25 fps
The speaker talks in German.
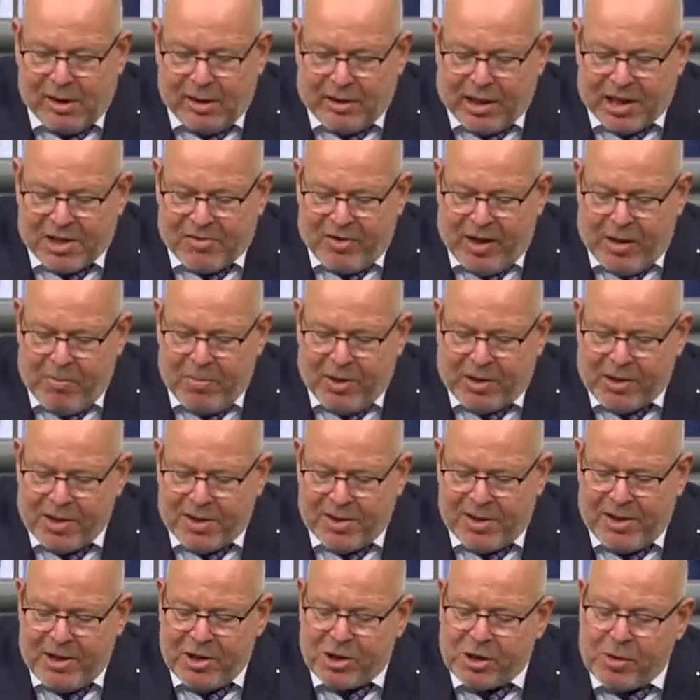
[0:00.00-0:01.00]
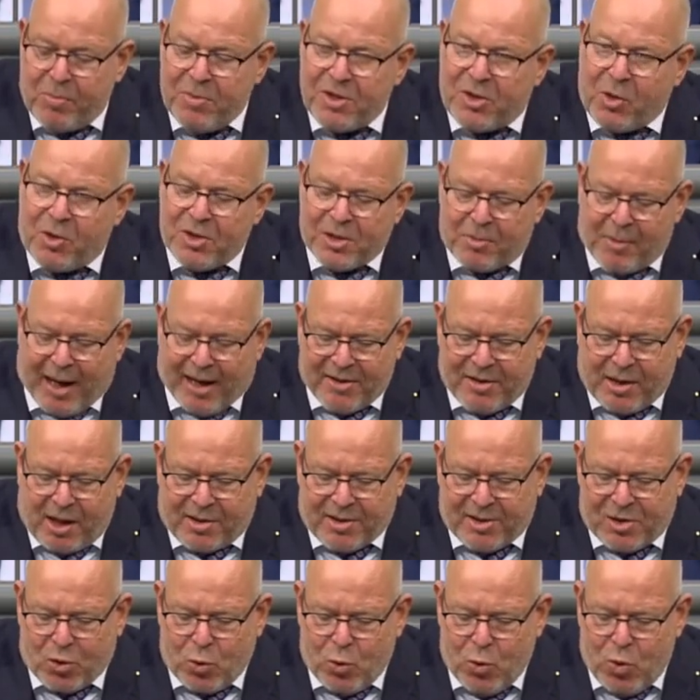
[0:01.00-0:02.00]
Deswegen bitte ich Sie, stimmen Sie unserem
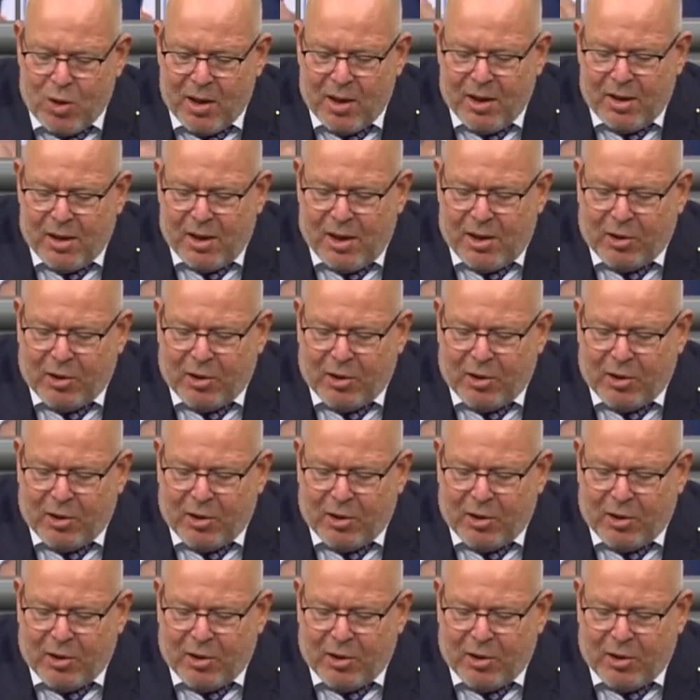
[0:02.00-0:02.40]
Antrag zu.